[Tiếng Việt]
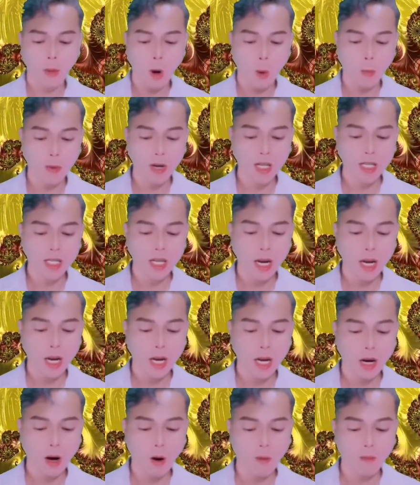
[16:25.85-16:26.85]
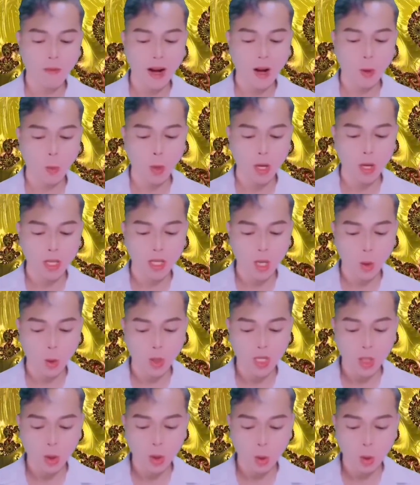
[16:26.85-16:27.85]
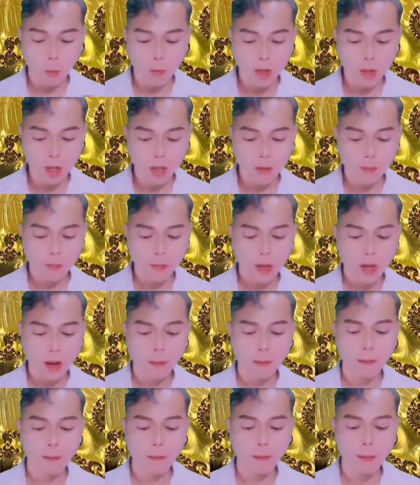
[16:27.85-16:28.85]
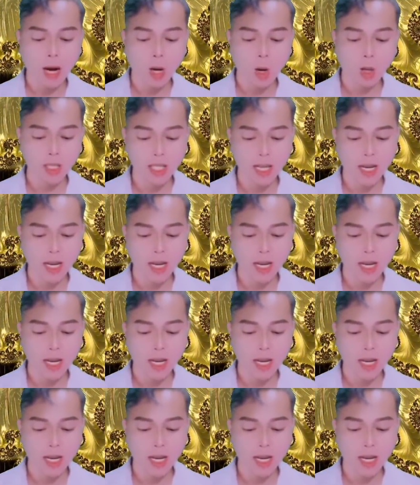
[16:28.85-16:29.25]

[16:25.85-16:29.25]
đã nhiều năm rồi, cũng chưa từng đề cập đến cái chuyện này với tôi.